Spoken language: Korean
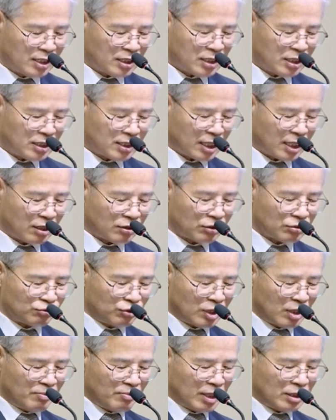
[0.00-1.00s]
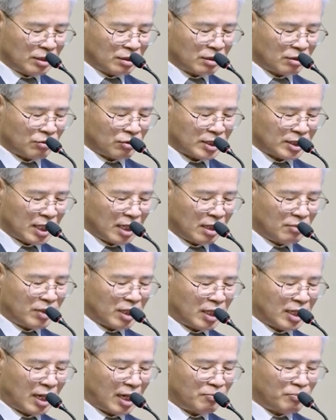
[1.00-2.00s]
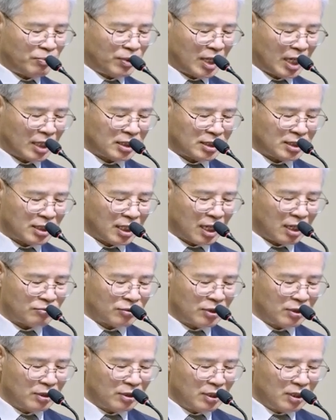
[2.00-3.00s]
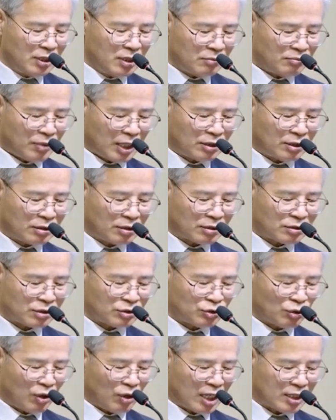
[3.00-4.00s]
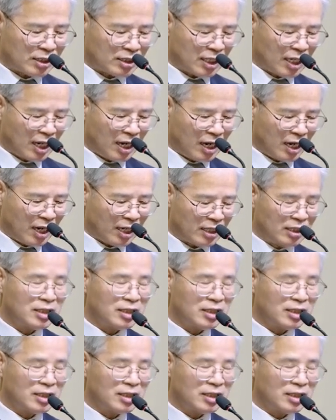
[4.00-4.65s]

시장에서 문안받는 것과 사람에게 랍비라 칭함을 받는 것을 좋아하느니라.